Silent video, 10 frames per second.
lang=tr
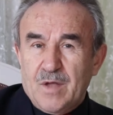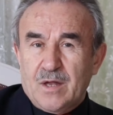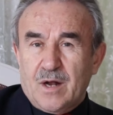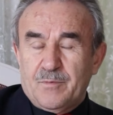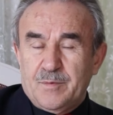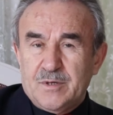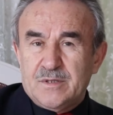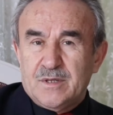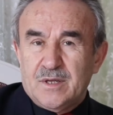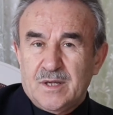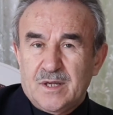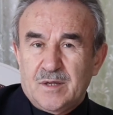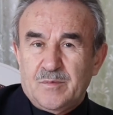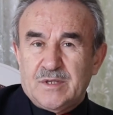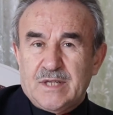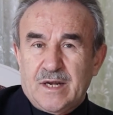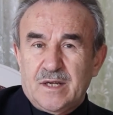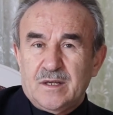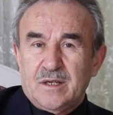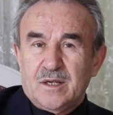Ey Rabbimiz
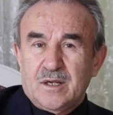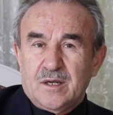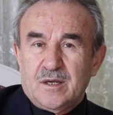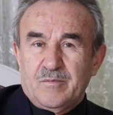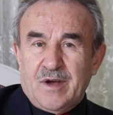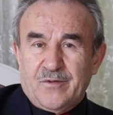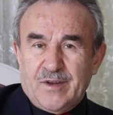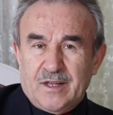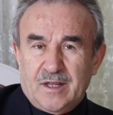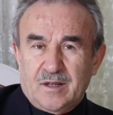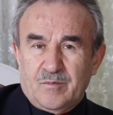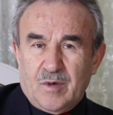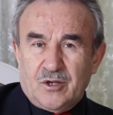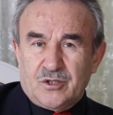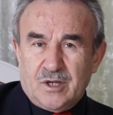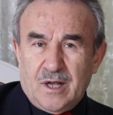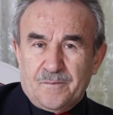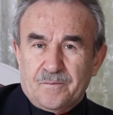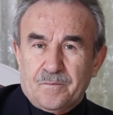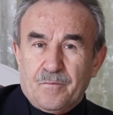bizleri mağfiret et, bağışla,
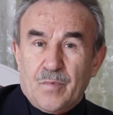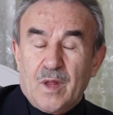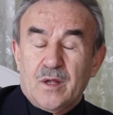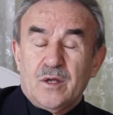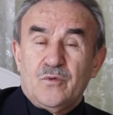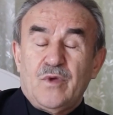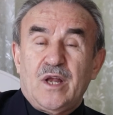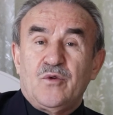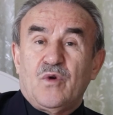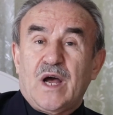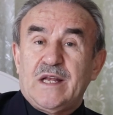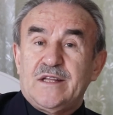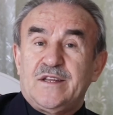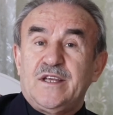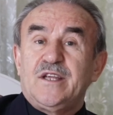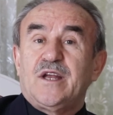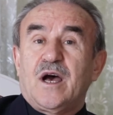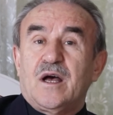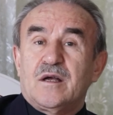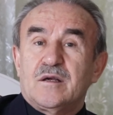Veli
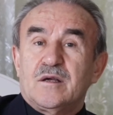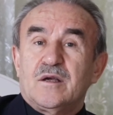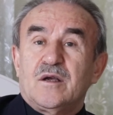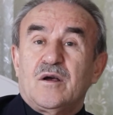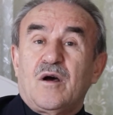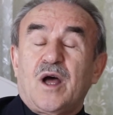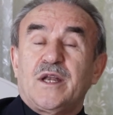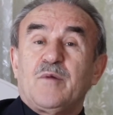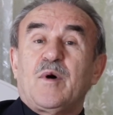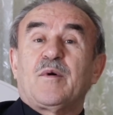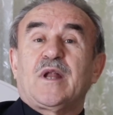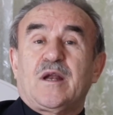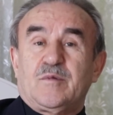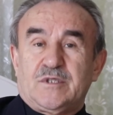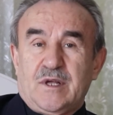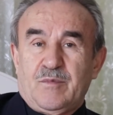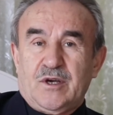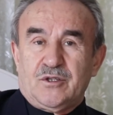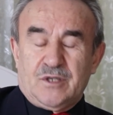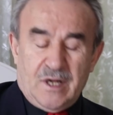validina anne babalarımızı da
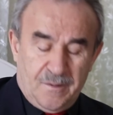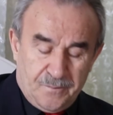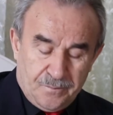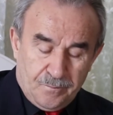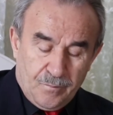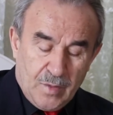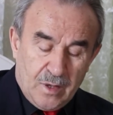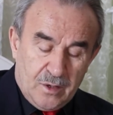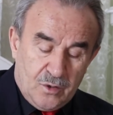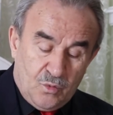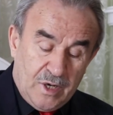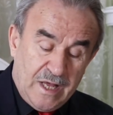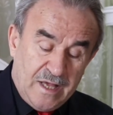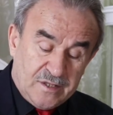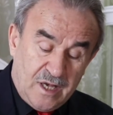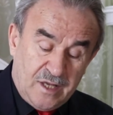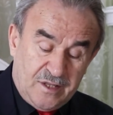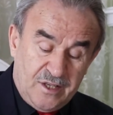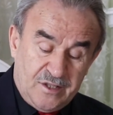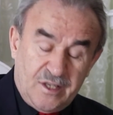bağışla. Ve
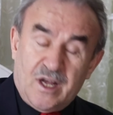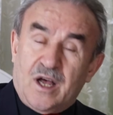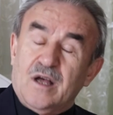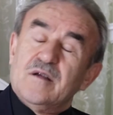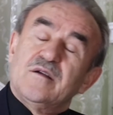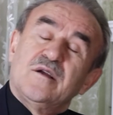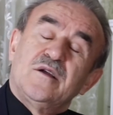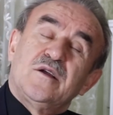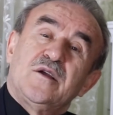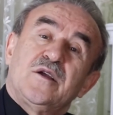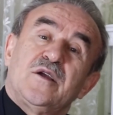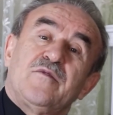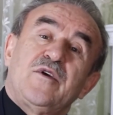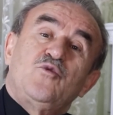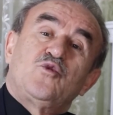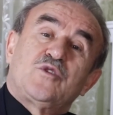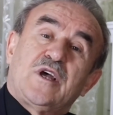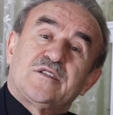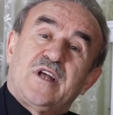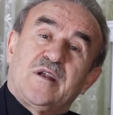esatizina ve
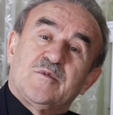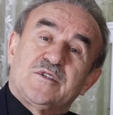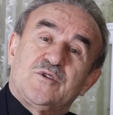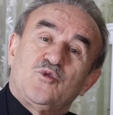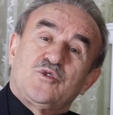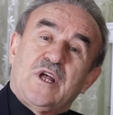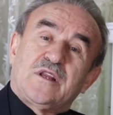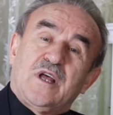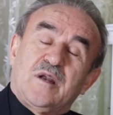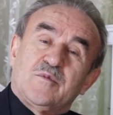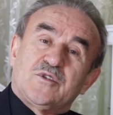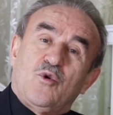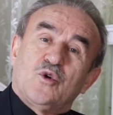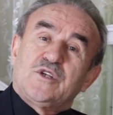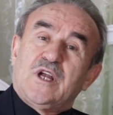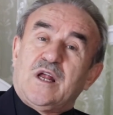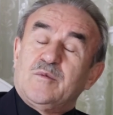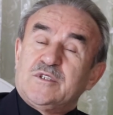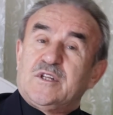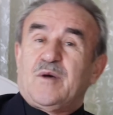üstadlarımızı, üstadlarımızı,
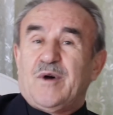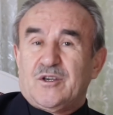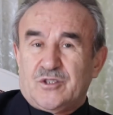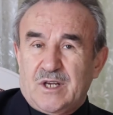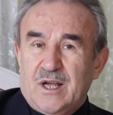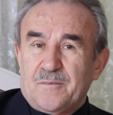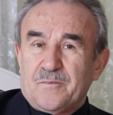hocalarımızı da bağışla.